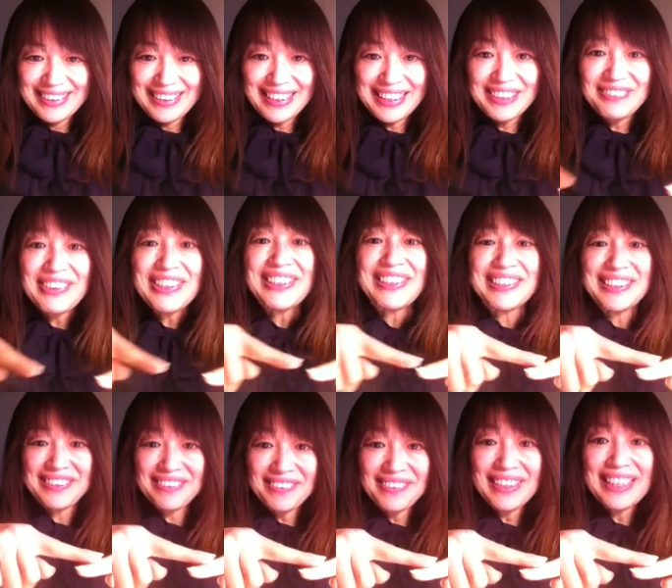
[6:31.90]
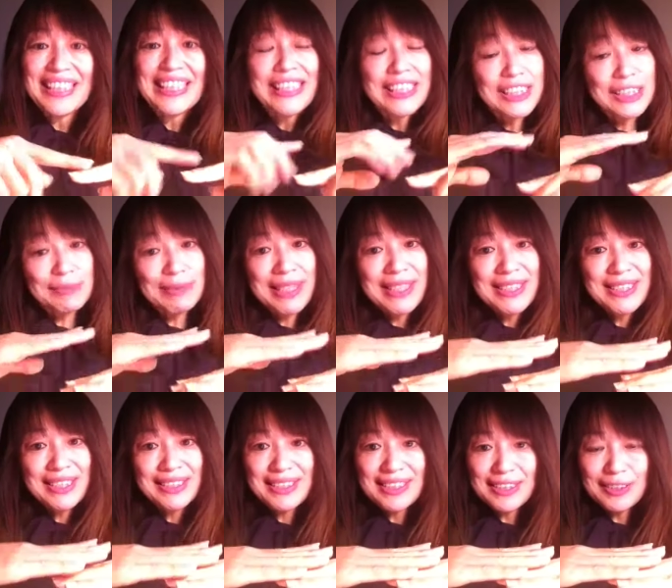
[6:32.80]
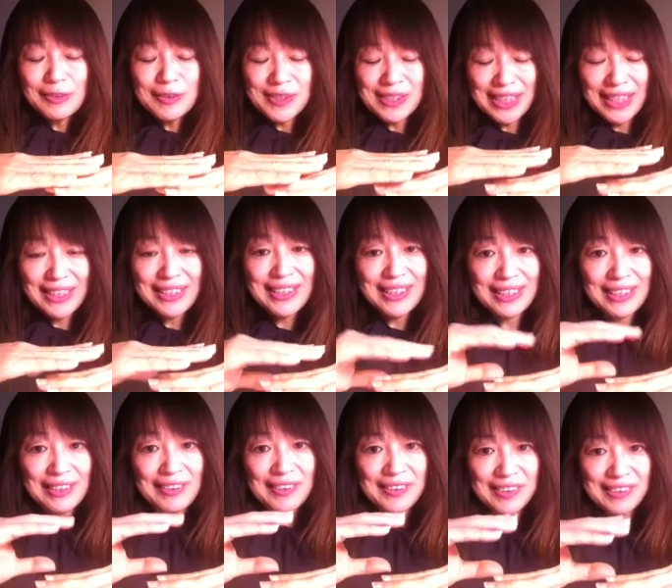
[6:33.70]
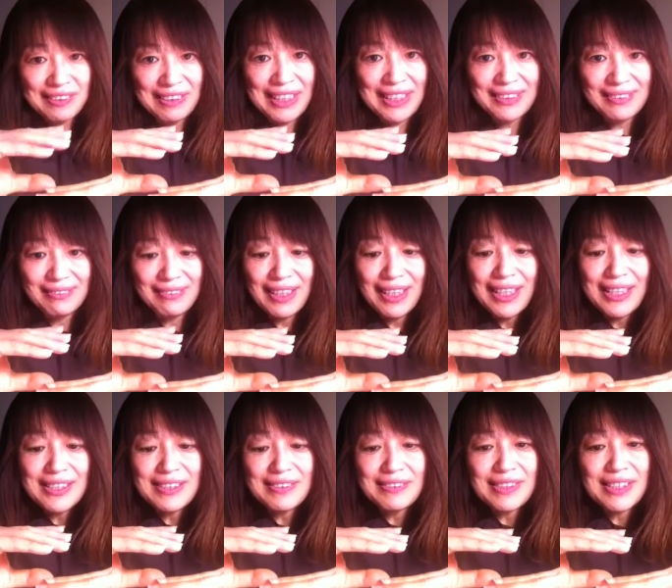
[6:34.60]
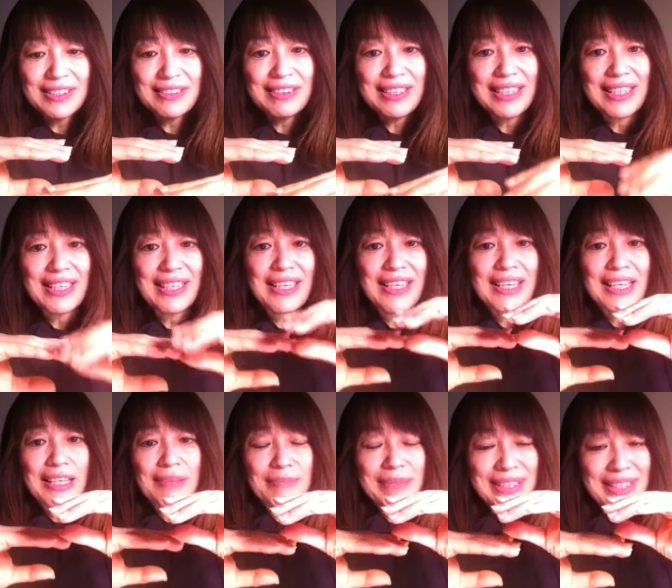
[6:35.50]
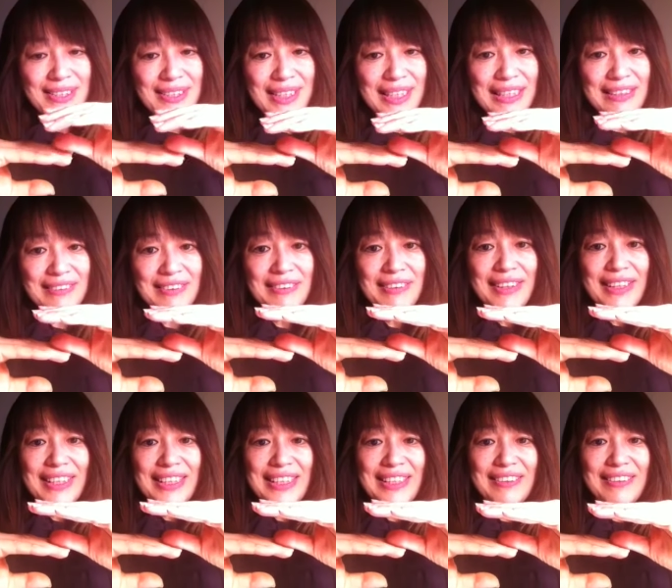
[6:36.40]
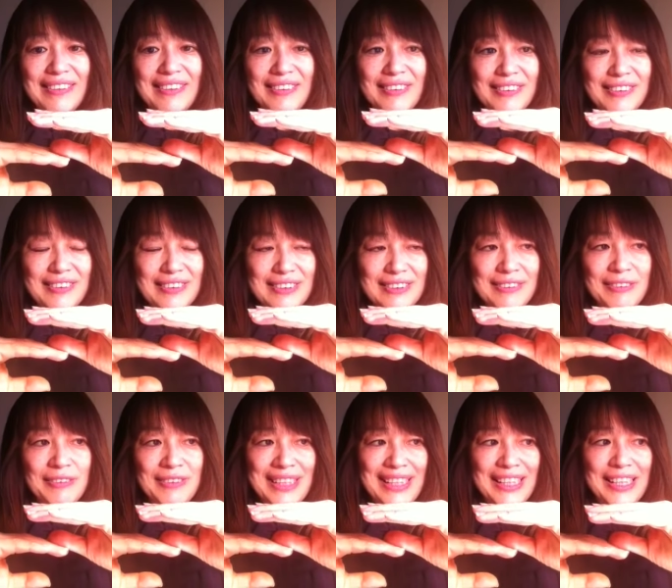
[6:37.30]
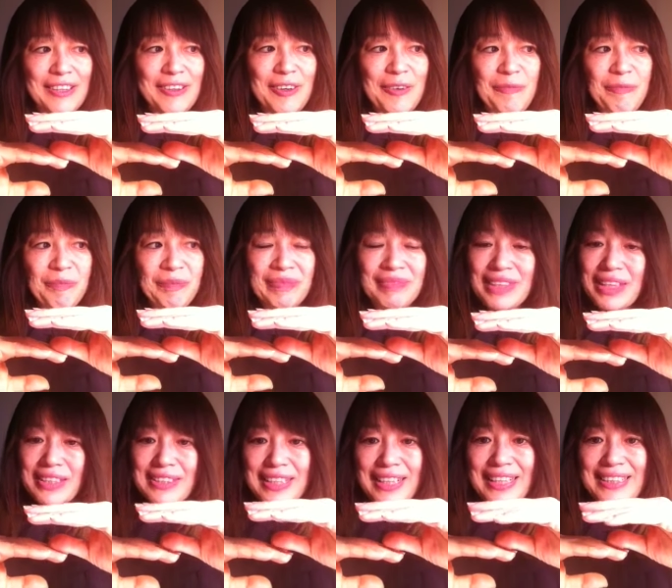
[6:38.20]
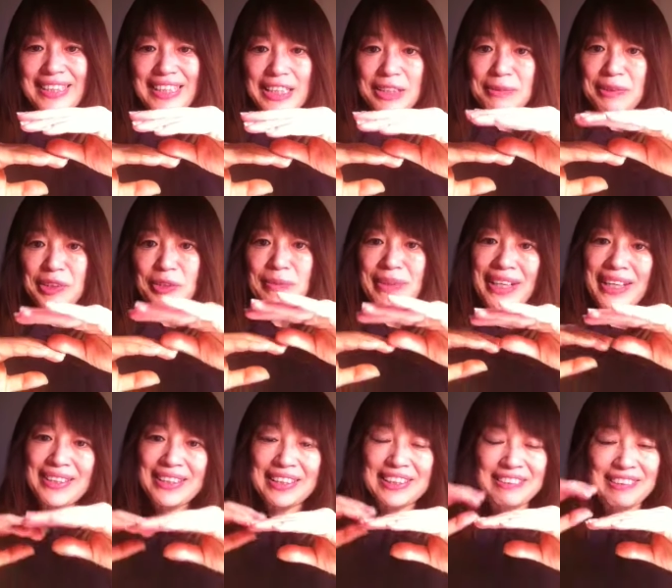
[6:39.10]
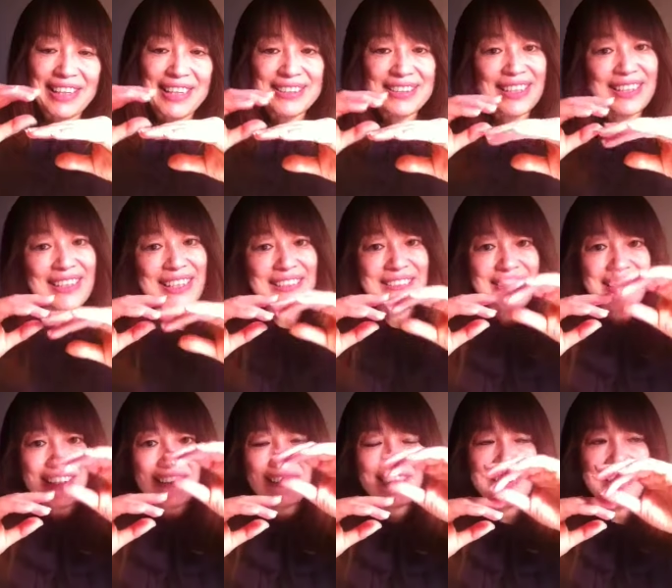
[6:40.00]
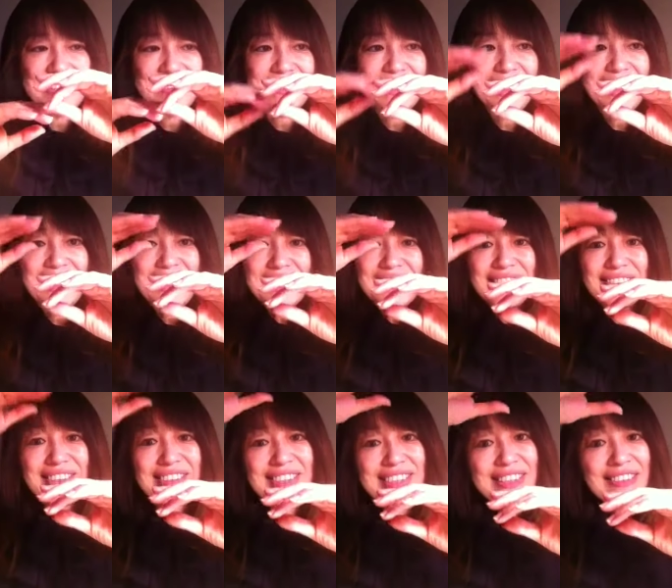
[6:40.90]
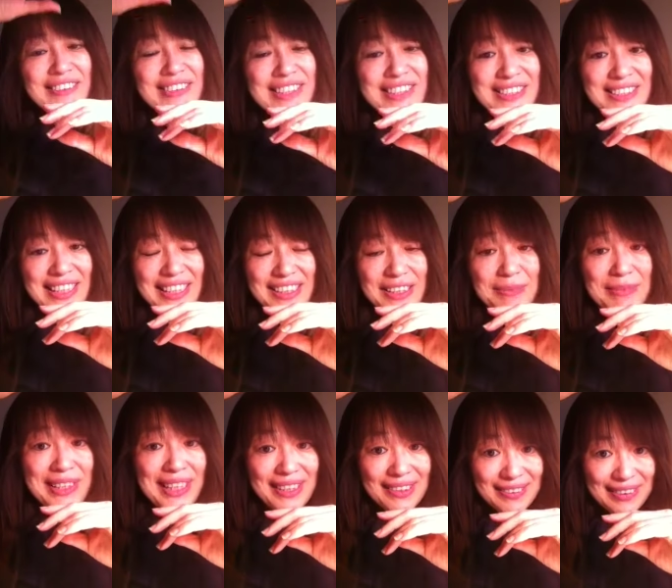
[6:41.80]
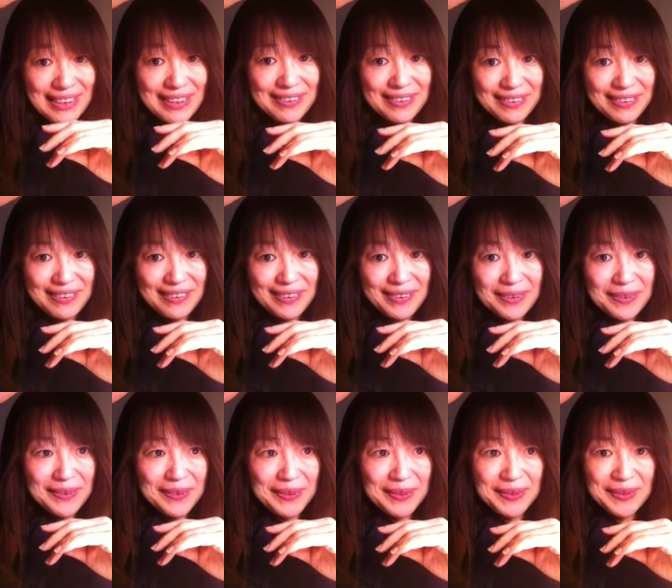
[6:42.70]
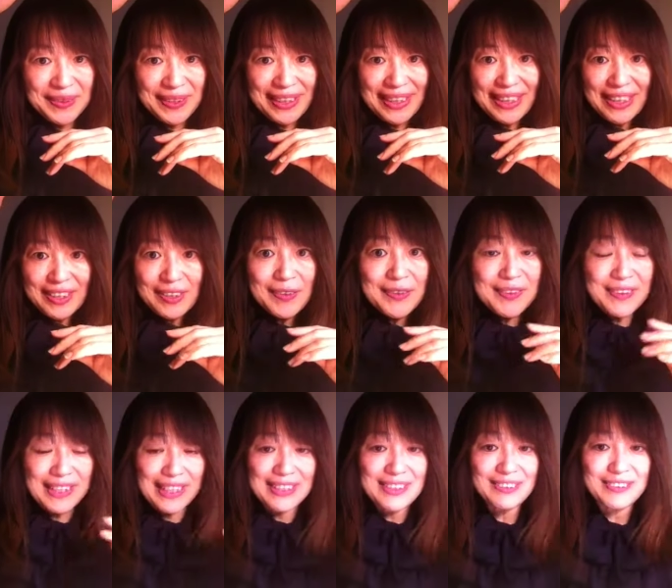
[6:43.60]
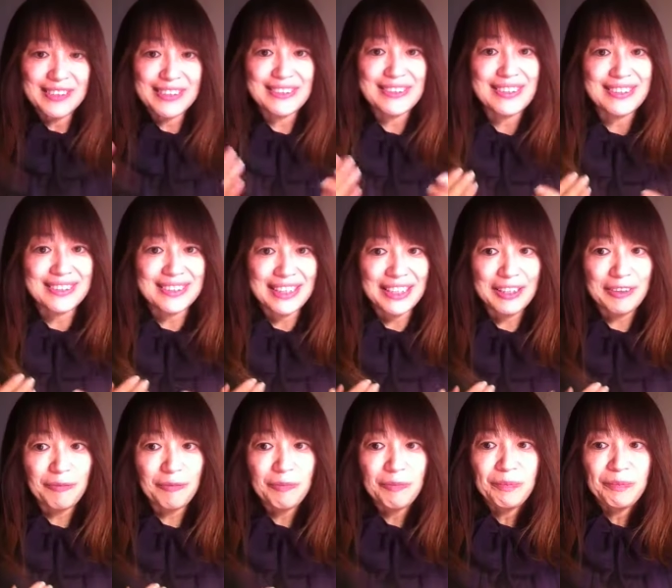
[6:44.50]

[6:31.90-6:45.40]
習いましたでしょ一番下にその生理的な欲求があってそしてそれが満たされるといろいろこうなんかこう社会的に認められたいとか愛されたいとかいろいろあってそして自己実現に向かっていくというそういう欲求階層説ですね